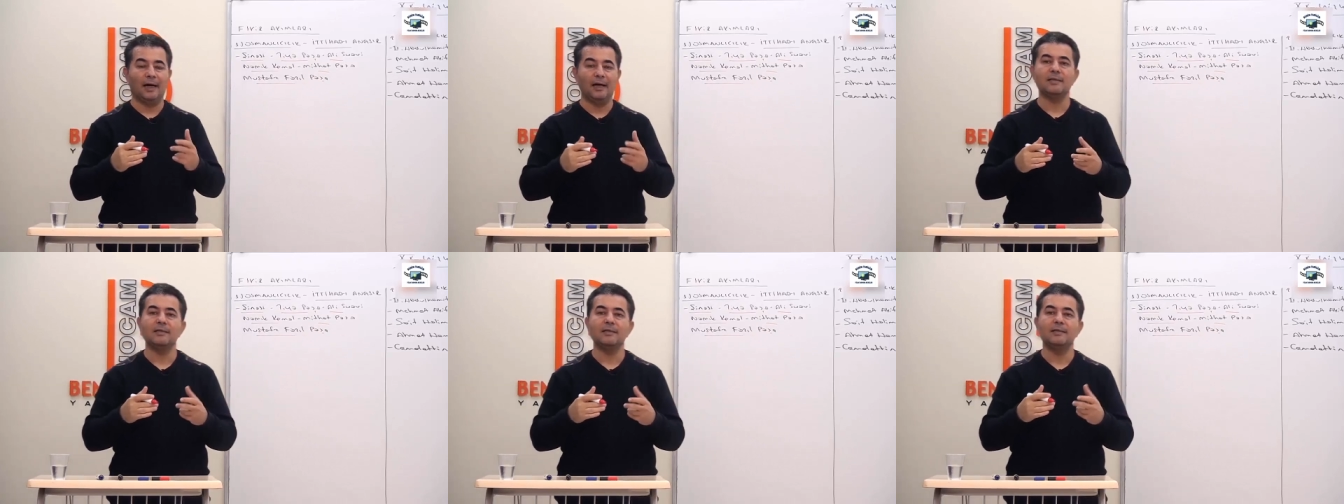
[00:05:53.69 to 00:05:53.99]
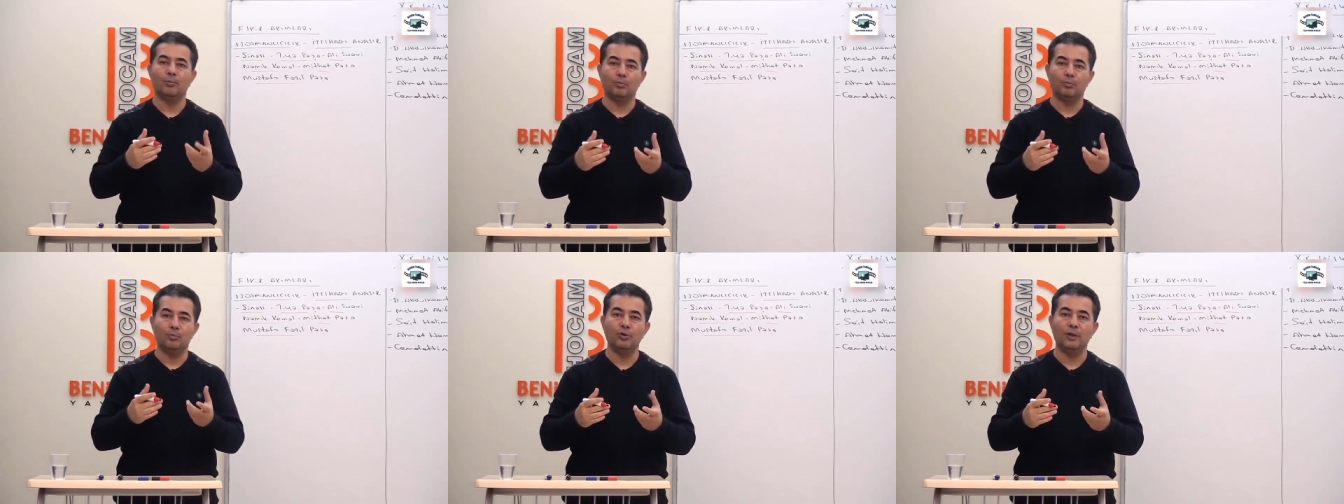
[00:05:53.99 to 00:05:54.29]

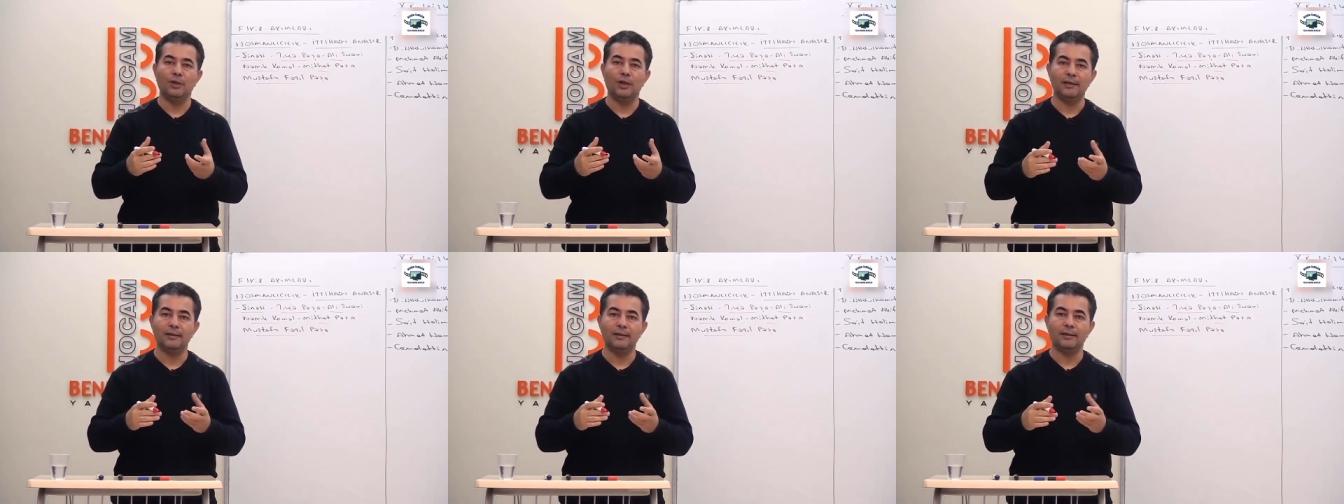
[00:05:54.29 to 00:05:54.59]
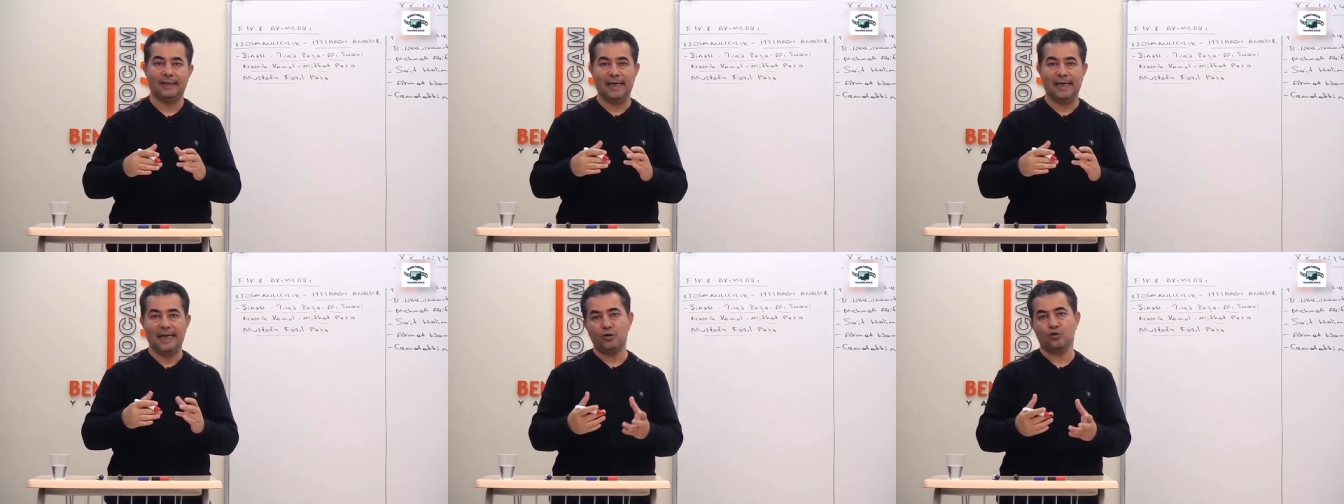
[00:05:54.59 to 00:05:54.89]
aslında bunlar
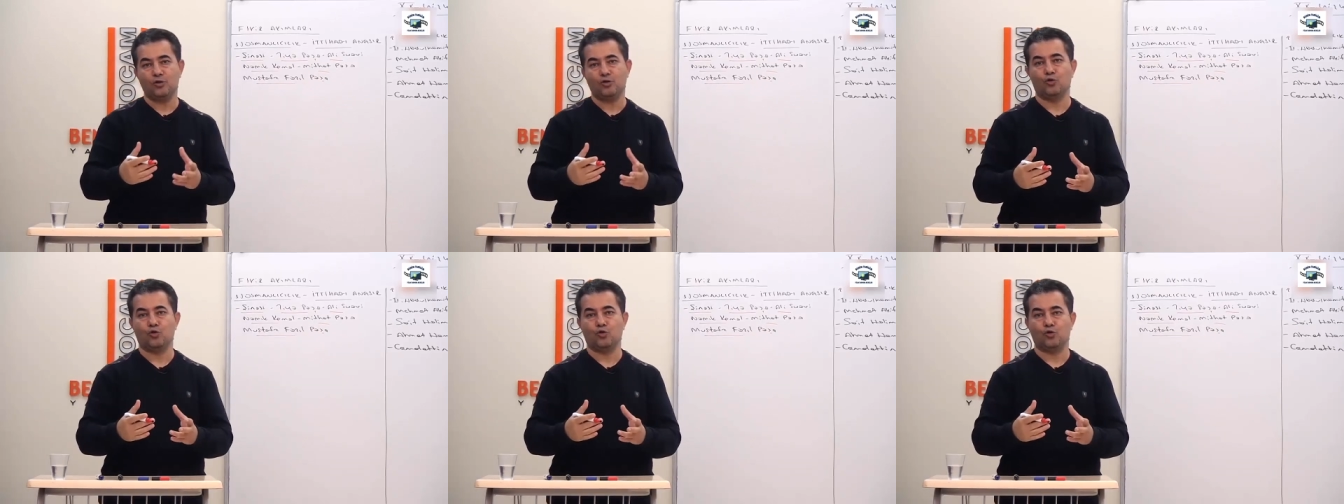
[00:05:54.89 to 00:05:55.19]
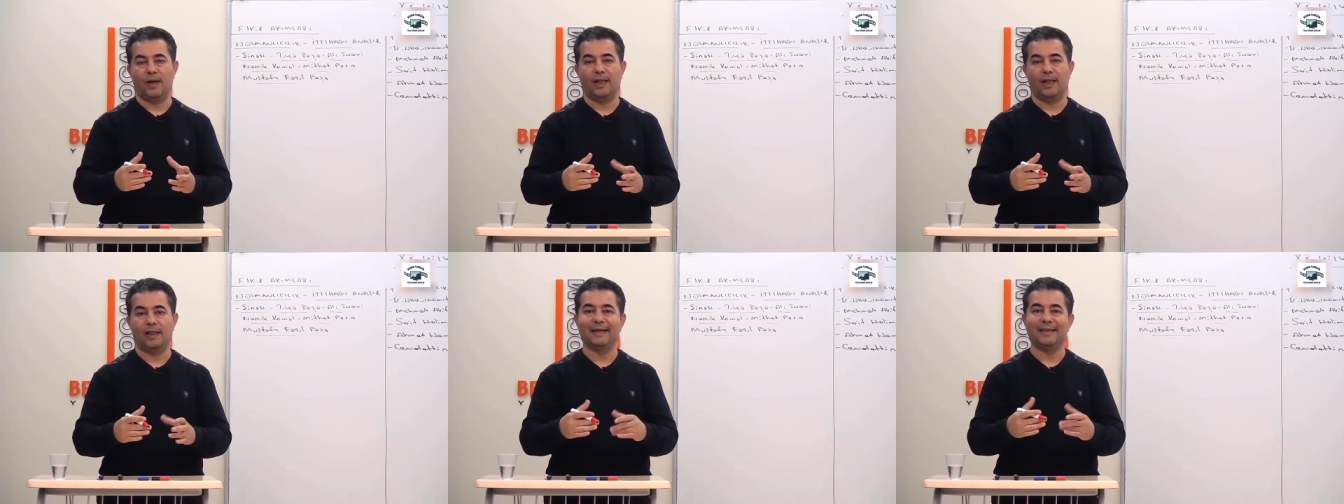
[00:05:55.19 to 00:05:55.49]
genç
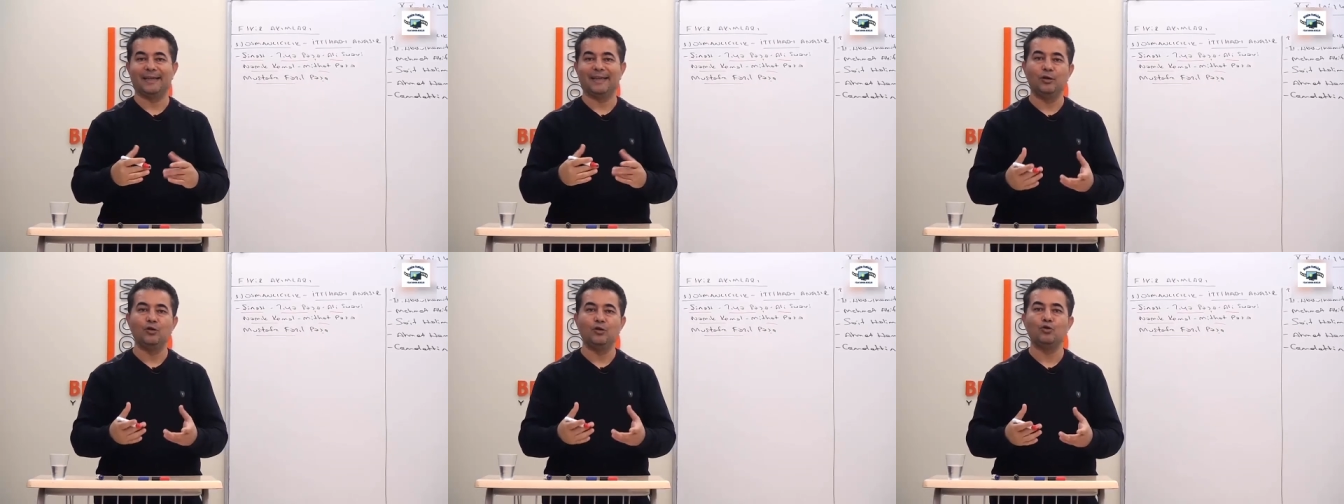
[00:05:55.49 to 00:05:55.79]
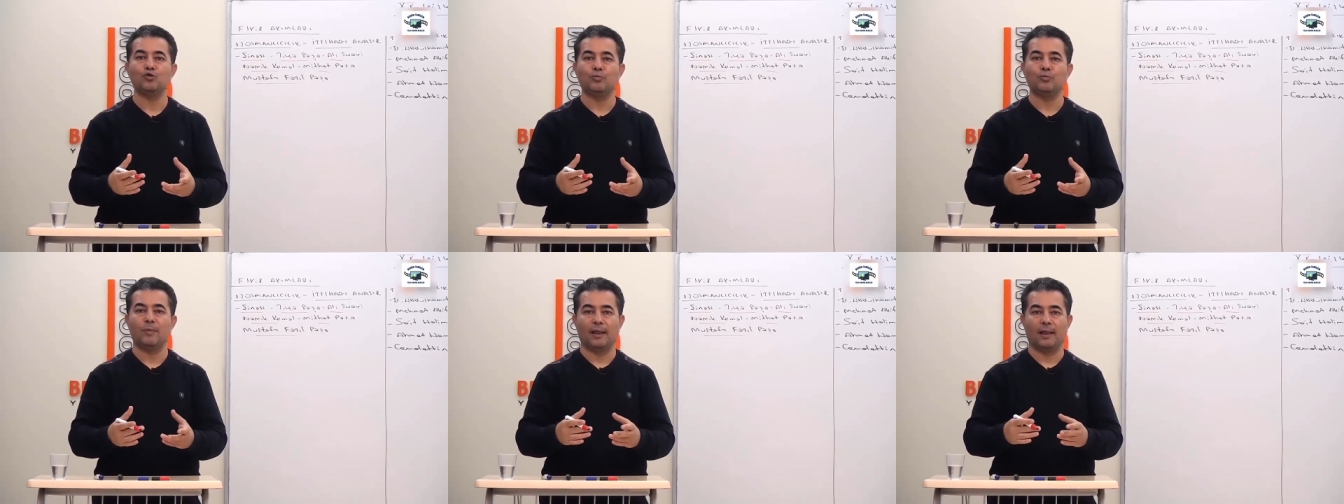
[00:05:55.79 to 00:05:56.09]
Osmanlılar, yeni
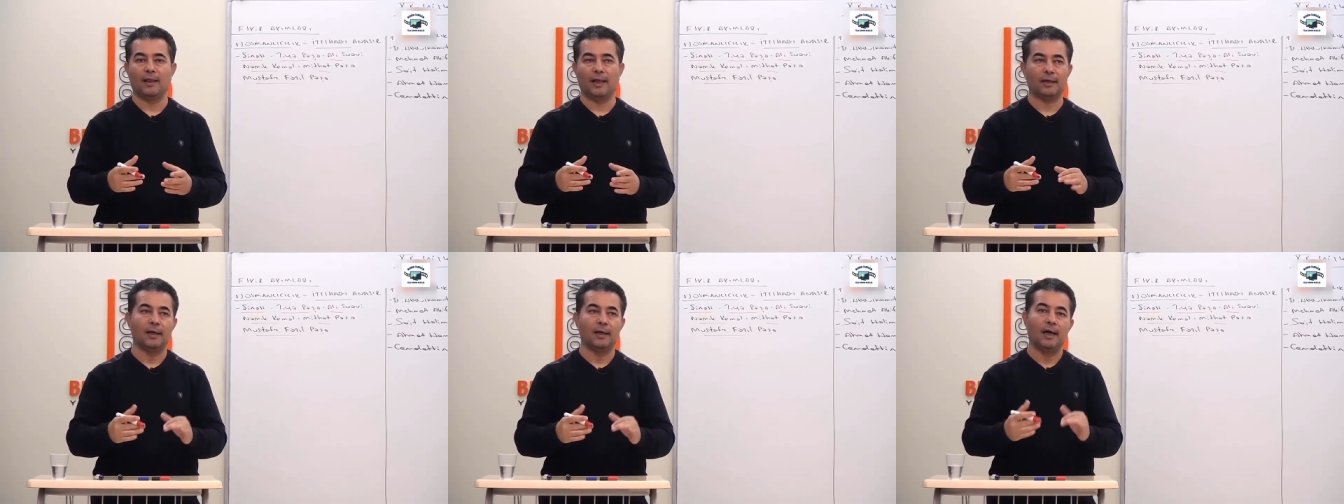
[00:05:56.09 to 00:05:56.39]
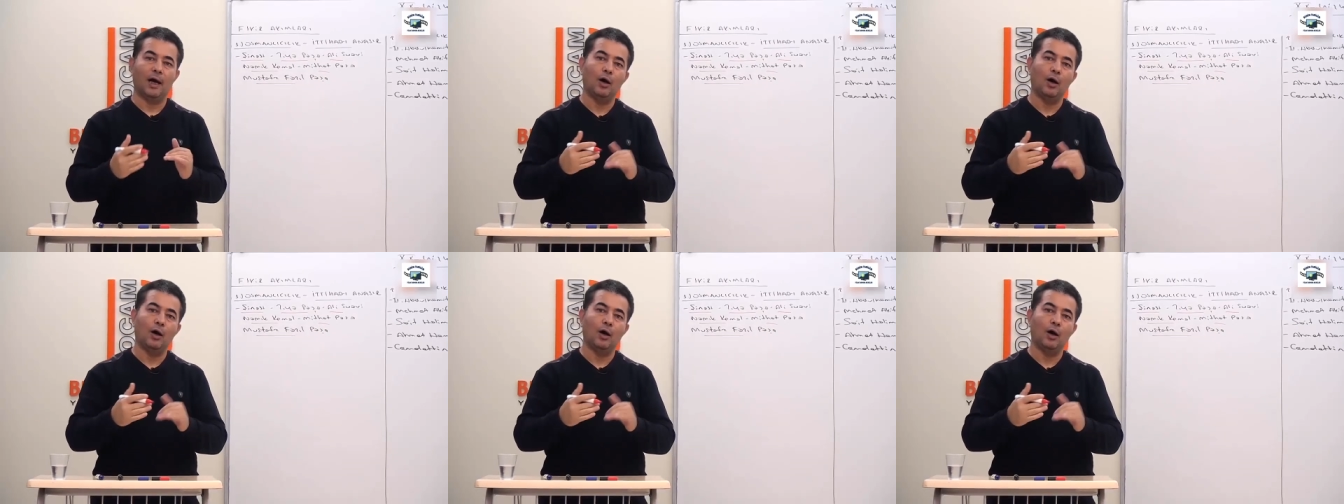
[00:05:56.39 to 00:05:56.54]
Osmanlılar,